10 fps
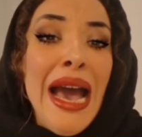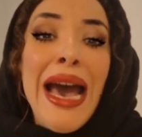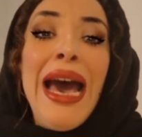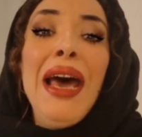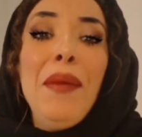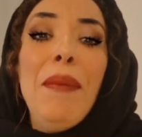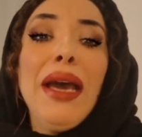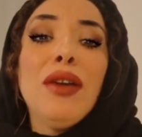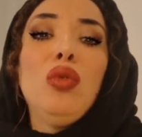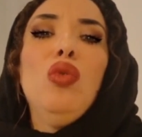
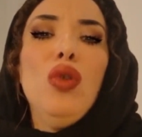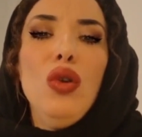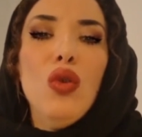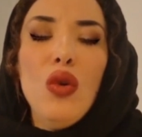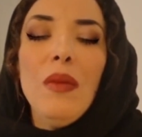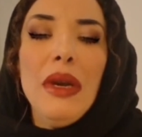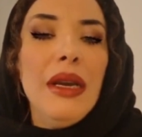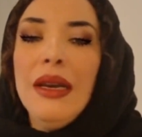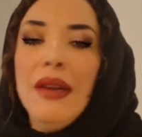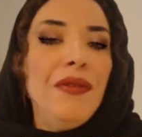خربقتوا ليهم
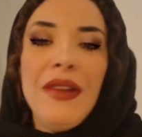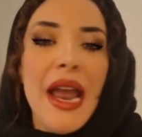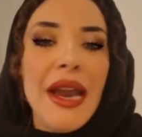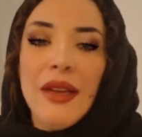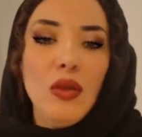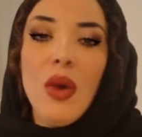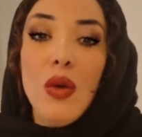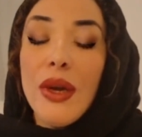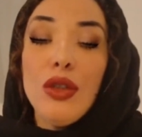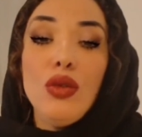الفرانات
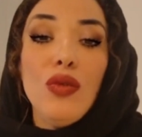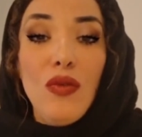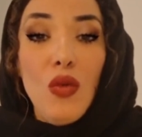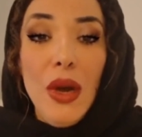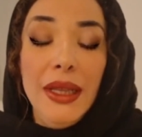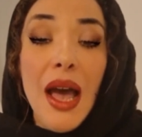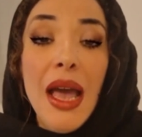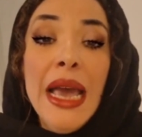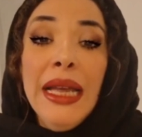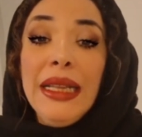والو كتشوفوا وحده
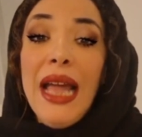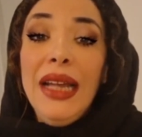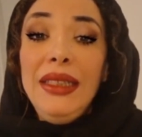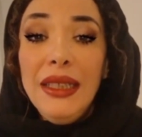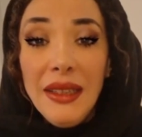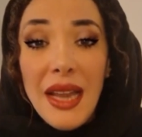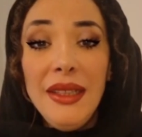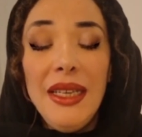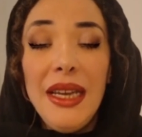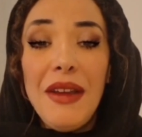طلعت
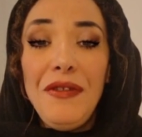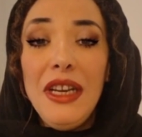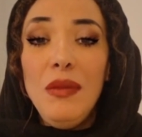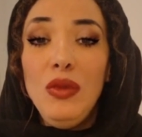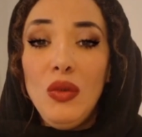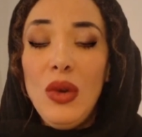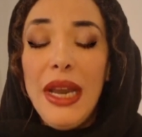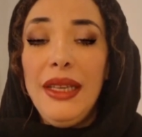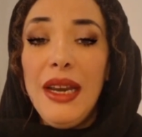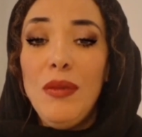يلاه دايره فيلم
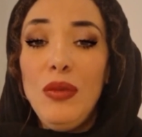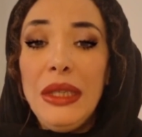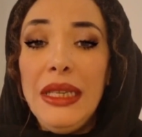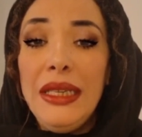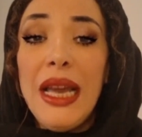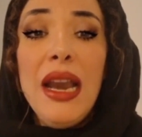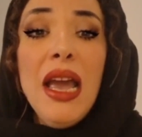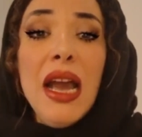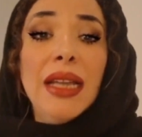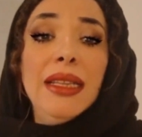ولا دايره مسلسل
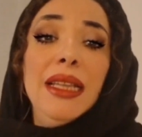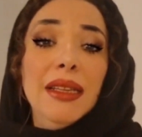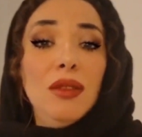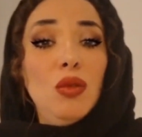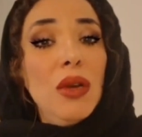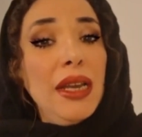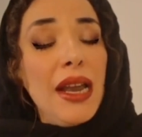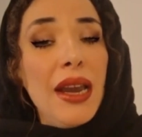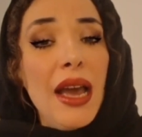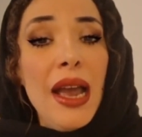كطلع تقول لك
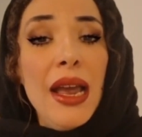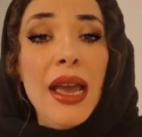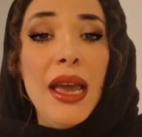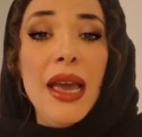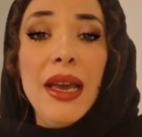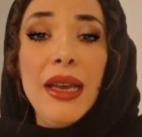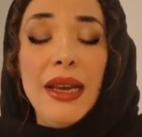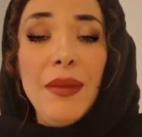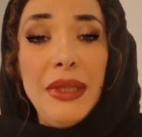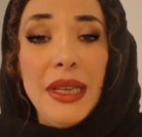انا آه، آه،
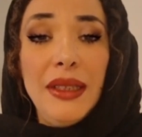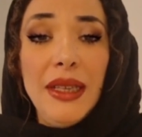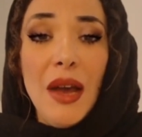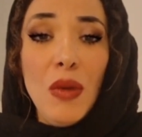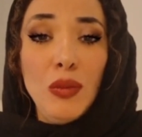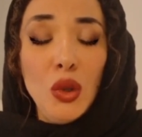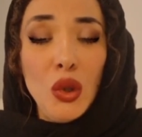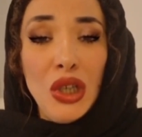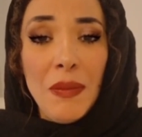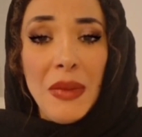لابسه الديامون
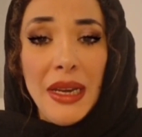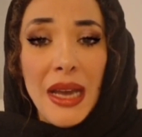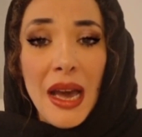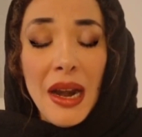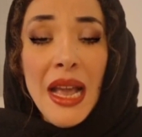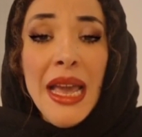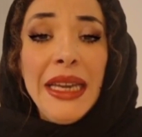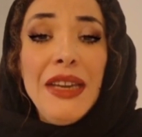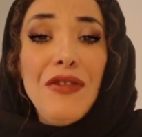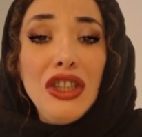بجوج المليار
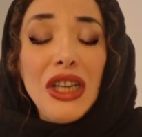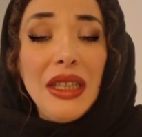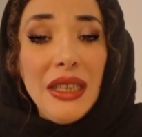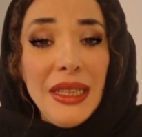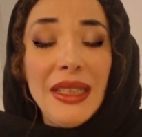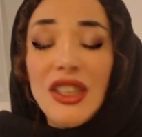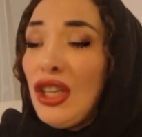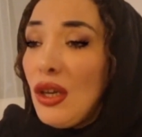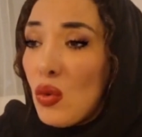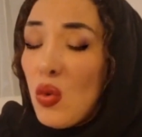كيفاش تقدري
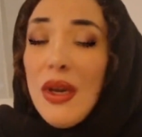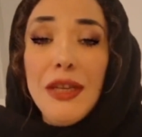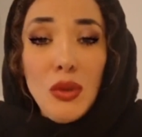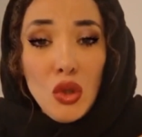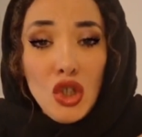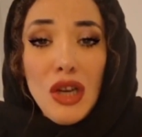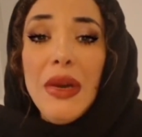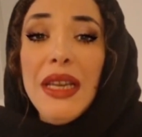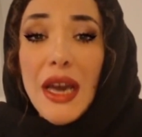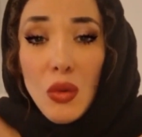تشري كولي بجوج
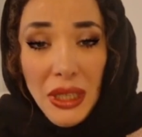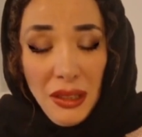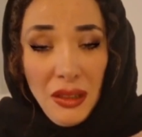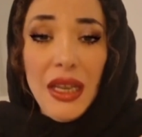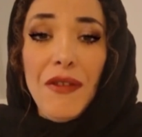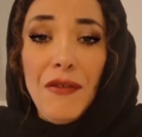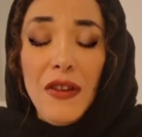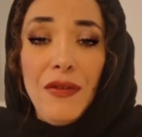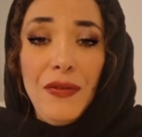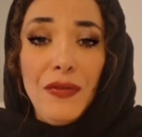المليار وتحطيه
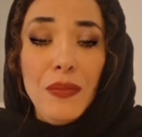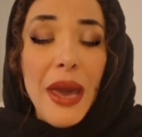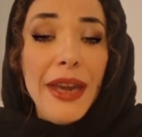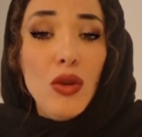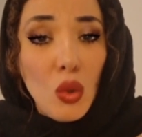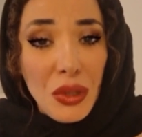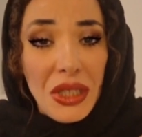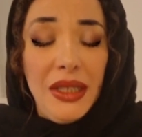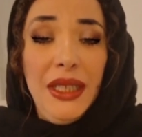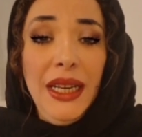في ماريوك
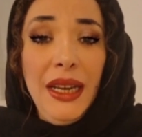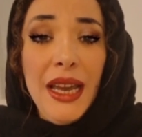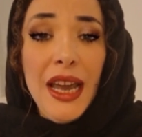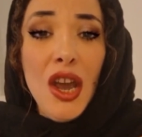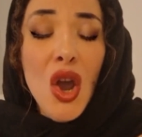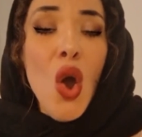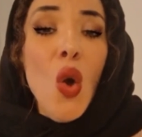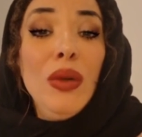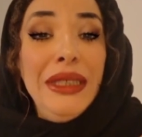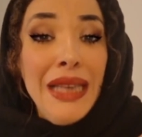وتسدي عليه
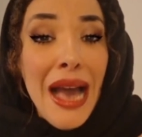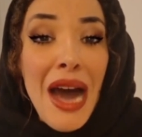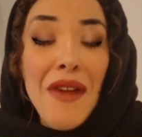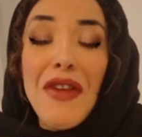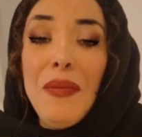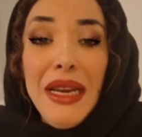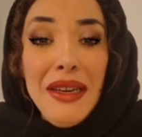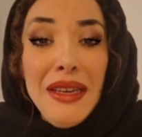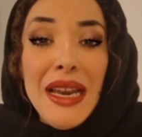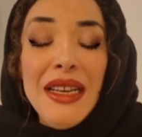وانت عارفه
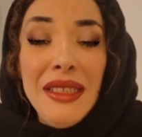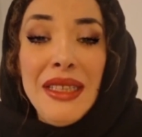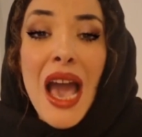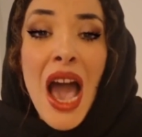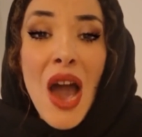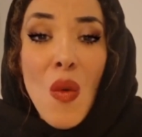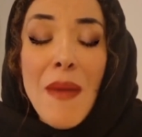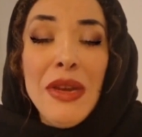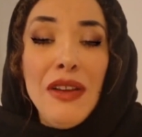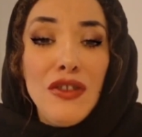بان النساء
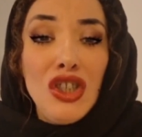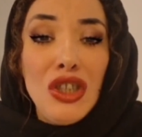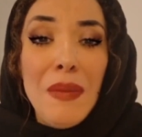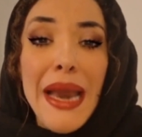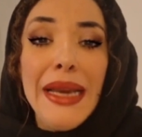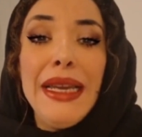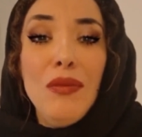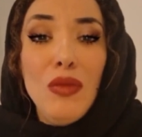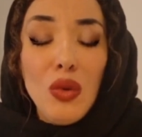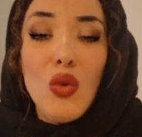حوامل في الجبال
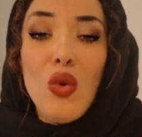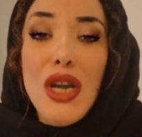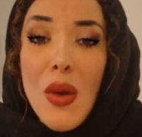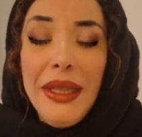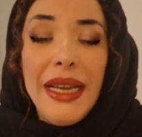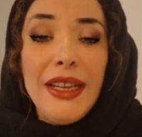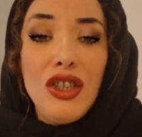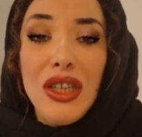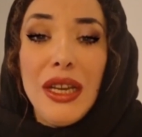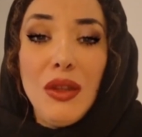كيموتوا كل وحده
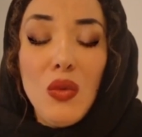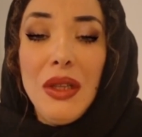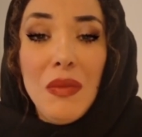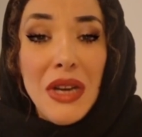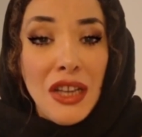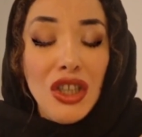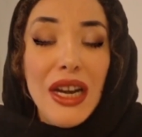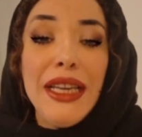كتجي كتولد من عشرة